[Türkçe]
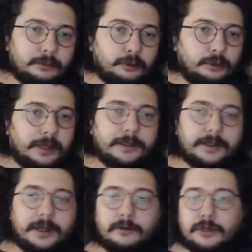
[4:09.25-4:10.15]

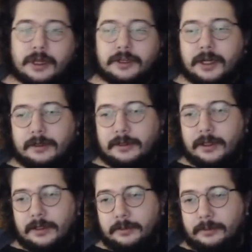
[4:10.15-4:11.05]
Dünyadaki en güzel
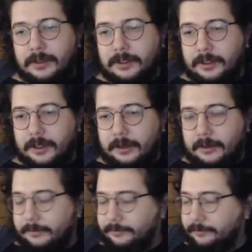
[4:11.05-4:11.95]
şarkılardan biridir ya.